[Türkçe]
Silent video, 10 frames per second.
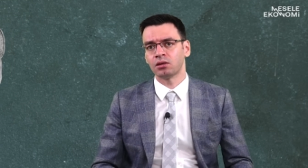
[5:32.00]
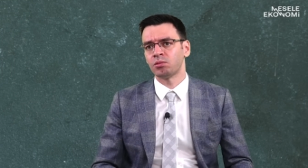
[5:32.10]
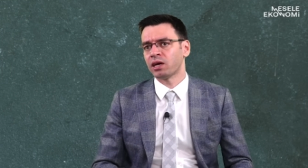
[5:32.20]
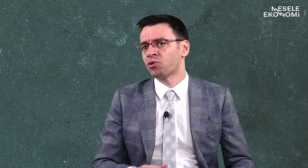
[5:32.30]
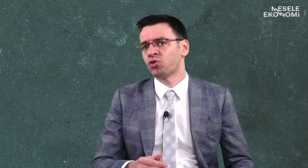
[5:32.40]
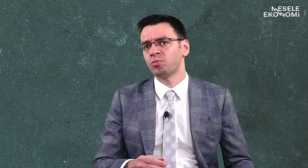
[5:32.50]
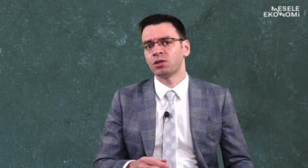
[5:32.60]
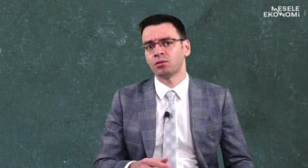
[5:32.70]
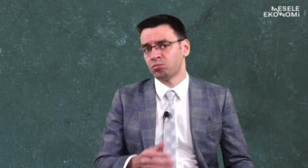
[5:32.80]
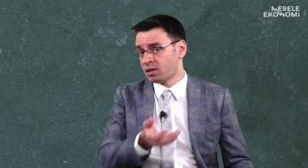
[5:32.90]
tabii
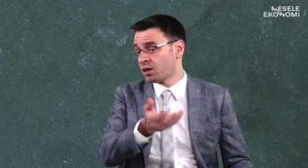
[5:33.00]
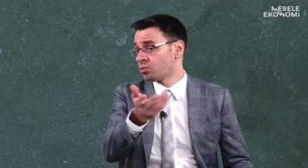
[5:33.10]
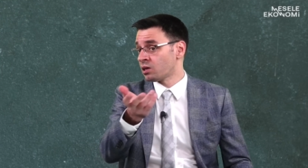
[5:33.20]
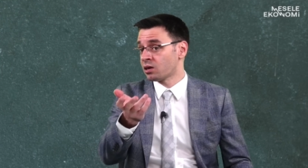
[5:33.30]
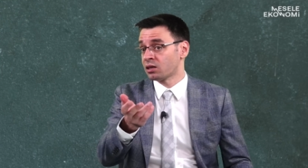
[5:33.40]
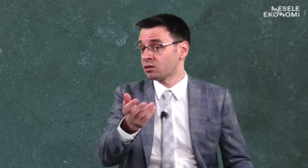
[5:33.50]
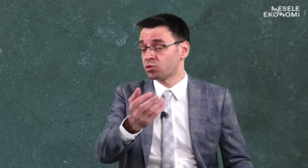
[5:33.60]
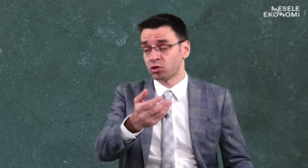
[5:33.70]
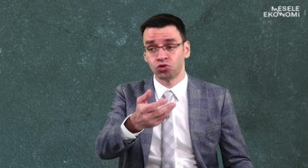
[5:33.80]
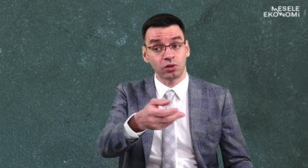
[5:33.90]
ekonomi mi denebilir artık
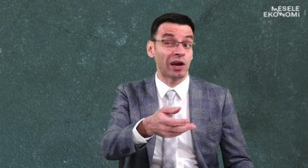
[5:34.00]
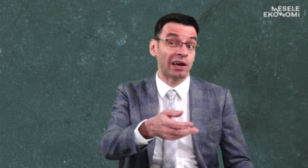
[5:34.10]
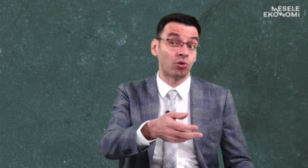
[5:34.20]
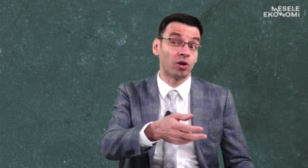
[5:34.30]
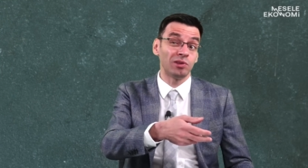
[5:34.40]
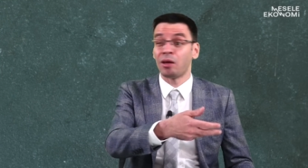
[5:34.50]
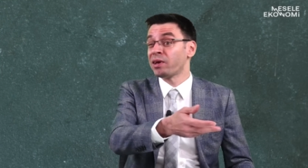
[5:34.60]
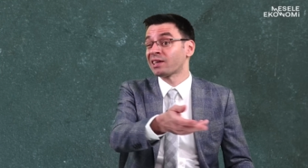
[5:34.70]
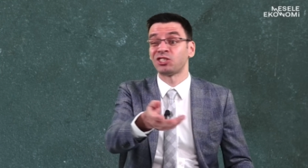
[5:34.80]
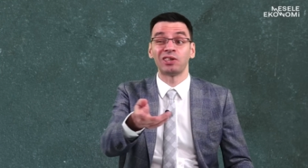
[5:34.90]
buna çok, ekonominin
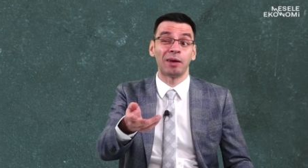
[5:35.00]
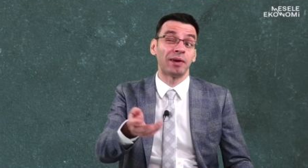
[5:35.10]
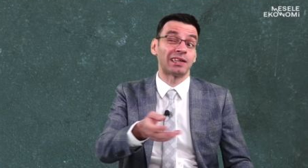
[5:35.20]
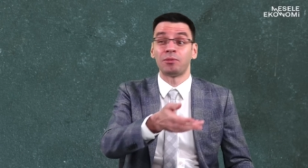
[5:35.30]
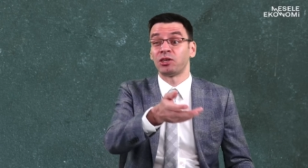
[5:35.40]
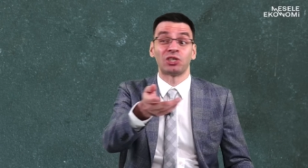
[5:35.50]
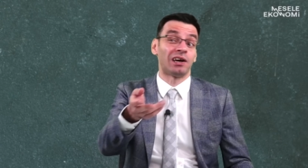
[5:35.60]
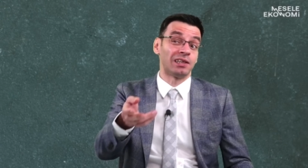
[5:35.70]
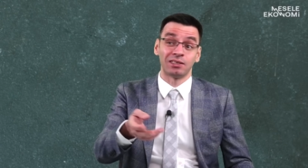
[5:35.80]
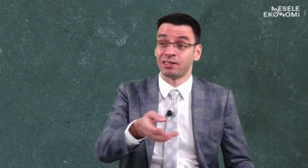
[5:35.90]
emek, emekleme
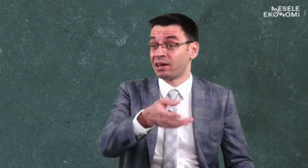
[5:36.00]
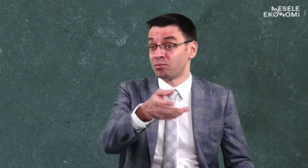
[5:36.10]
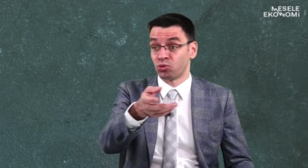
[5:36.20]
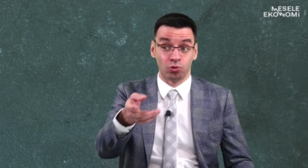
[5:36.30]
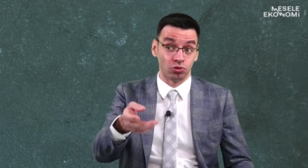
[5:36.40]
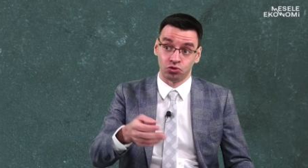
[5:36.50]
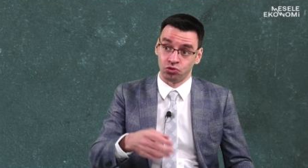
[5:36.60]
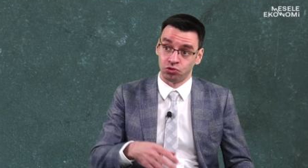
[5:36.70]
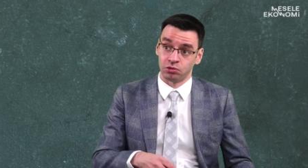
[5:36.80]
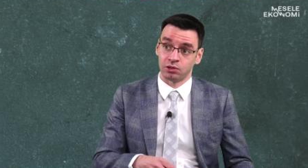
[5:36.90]
çağları diyelim buna 13.
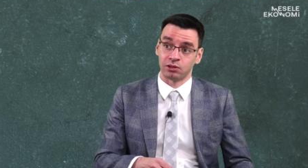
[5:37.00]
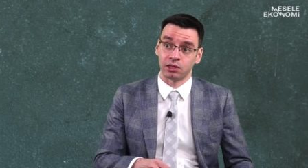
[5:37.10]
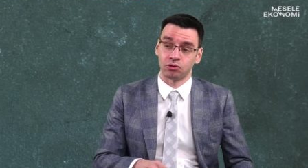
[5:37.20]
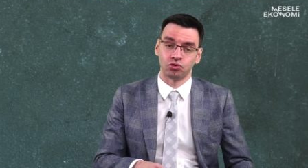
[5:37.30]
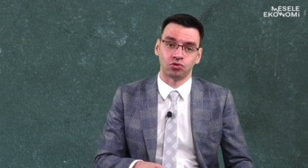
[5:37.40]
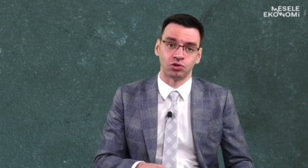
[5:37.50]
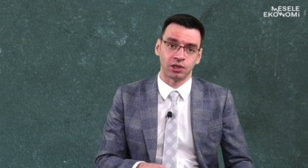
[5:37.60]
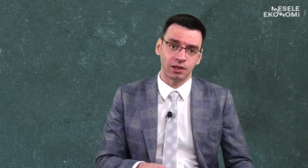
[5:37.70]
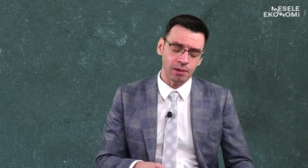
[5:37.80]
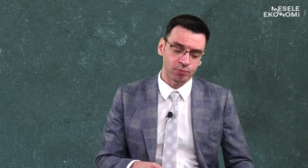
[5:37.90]
yüzyıldaki
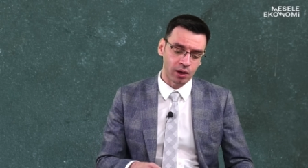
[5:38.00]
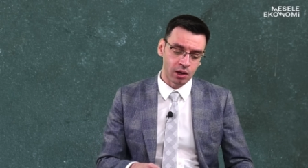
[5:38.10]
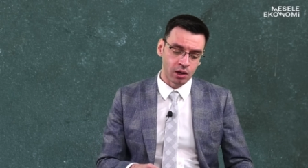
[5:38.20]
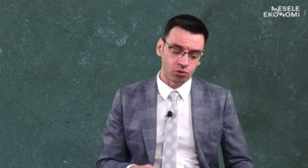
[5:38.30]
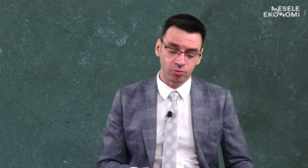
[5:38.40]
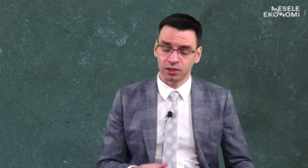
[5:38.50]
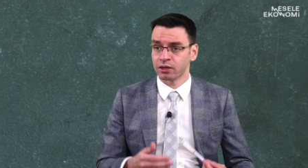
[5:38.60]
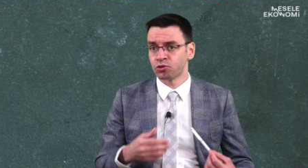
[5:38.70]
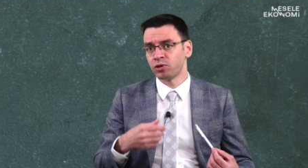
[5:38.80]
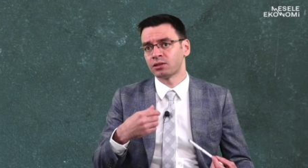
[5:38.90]
düşüncede. Thomas
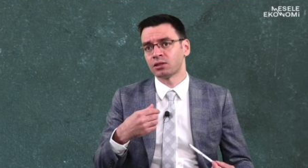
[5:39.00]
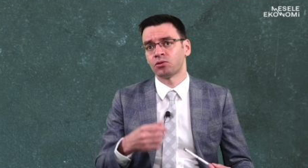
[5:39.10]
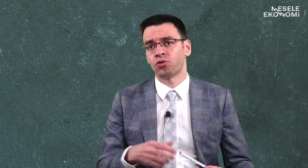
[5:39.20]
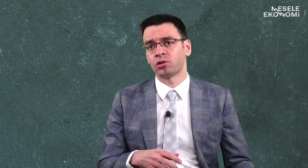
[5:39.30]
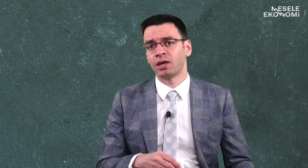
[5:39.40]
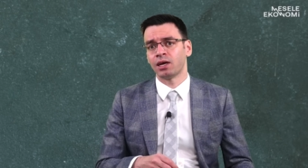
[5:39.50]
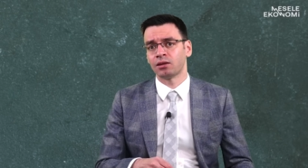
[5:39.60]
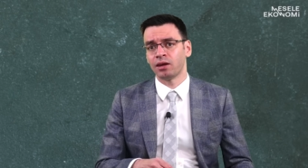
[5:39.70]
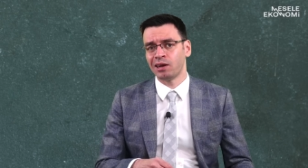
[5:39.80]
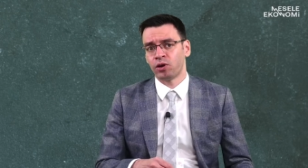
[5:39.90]
Aquinas'ın ortaya
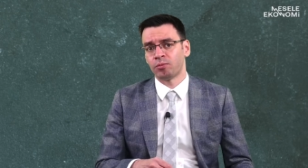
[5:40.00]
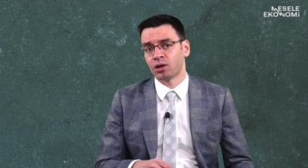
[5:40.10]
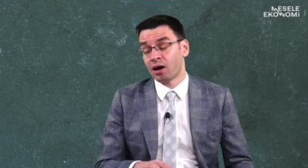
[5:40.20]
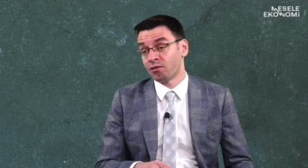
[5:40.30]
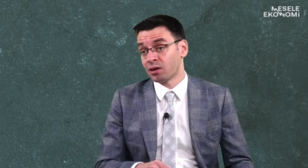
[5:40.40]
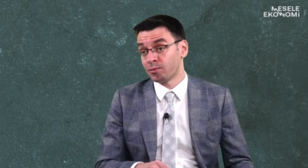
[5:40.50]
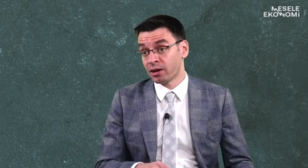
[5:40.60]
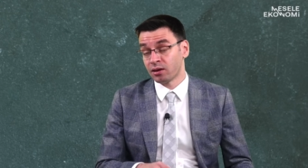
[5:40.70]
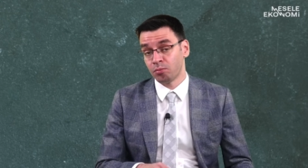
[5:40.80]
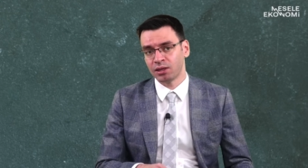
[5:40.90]
attığı en önemli
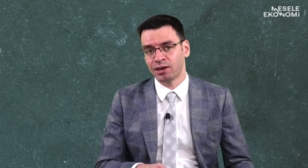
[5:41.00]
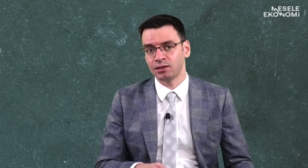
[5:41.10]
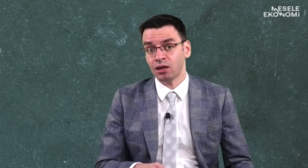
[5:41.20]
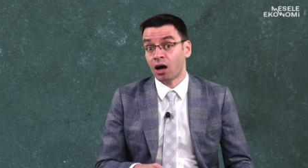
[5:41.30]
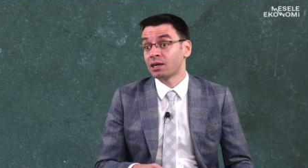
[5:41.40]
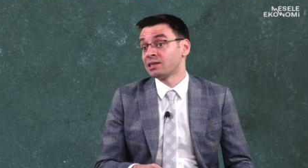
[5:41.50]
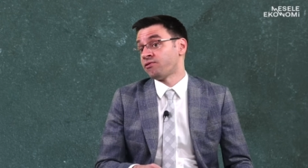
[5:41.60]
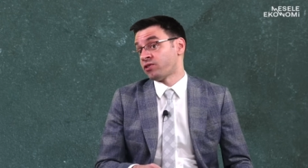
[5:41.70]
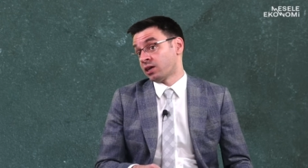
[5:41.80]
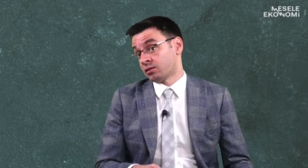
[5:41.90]
kavramlardan bir tanesi adil
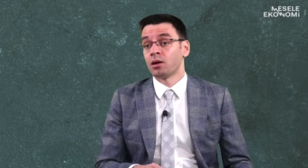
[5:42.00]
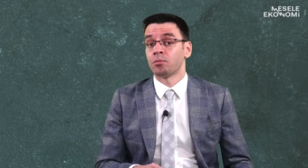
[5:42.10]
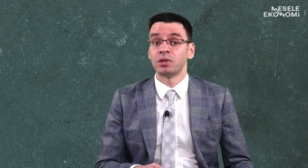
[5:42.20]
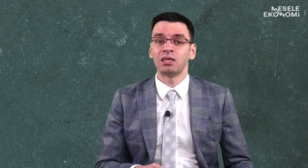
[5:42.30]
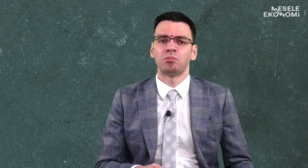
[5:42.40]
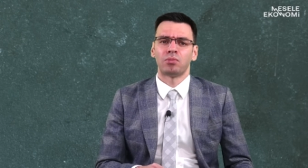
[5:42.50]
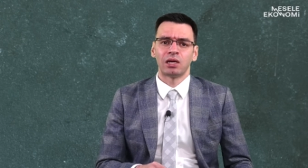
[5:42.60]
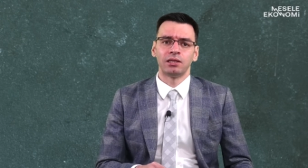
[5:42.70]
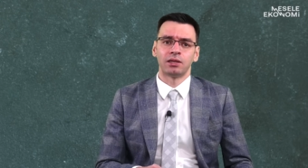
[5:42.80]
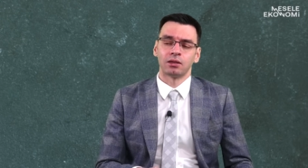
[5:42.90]
fiyat. Bir
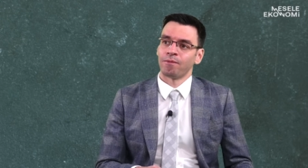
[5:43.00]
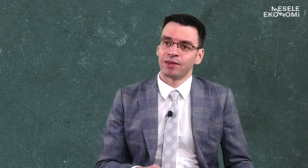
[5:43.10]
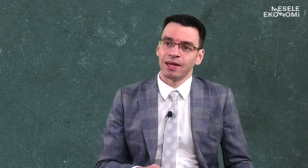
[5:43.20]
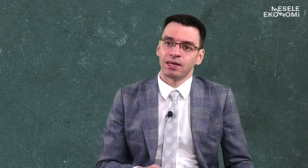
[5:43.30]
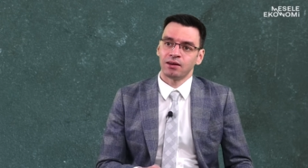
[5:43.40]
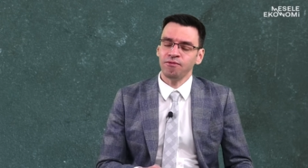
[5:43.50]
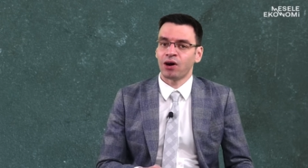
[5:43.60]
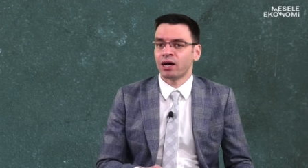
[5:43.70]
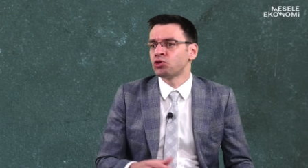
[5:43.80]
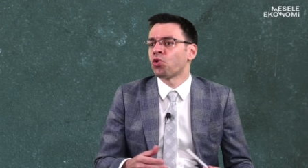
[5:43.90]
malın değeri
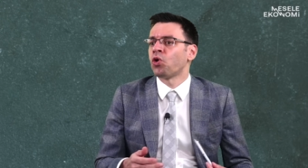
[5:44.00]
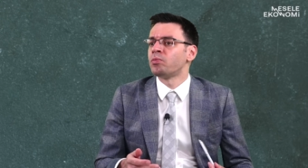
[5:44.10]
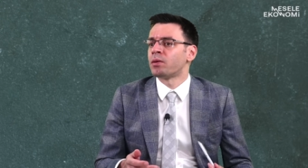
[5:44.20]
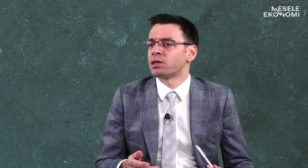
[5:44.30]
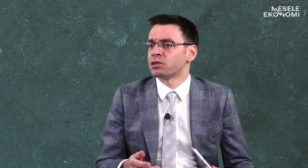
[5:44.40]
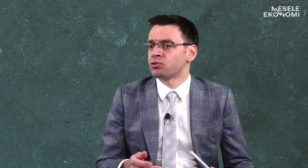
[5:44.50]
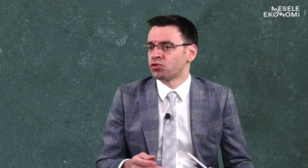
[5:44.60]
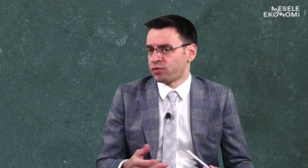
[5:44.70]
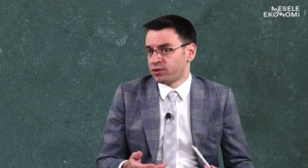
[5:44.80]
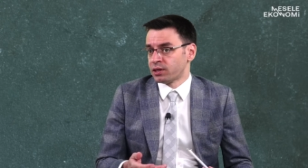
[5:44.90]
fahiş olmamalı
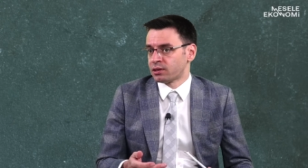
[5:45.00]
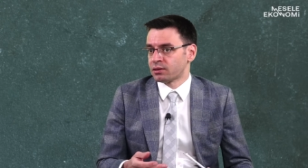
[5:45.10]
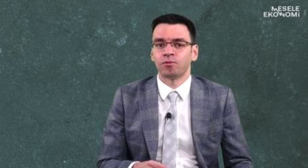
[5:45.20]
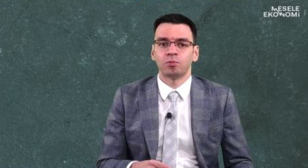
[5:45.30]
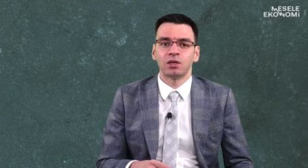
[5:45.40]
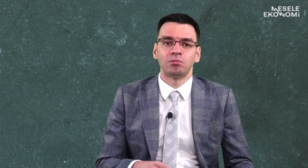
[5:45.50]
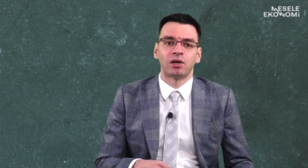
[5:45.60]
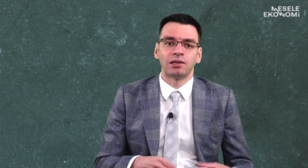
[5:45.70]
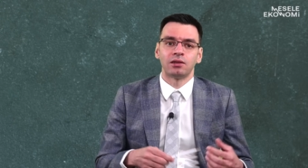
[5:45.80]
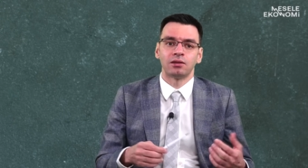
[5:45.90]
diyor fiyatı. Bir
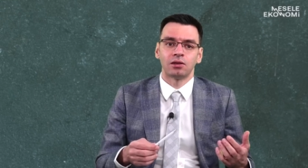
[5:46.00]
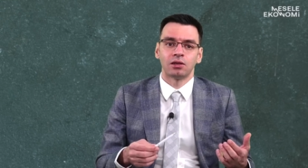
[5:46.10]
malın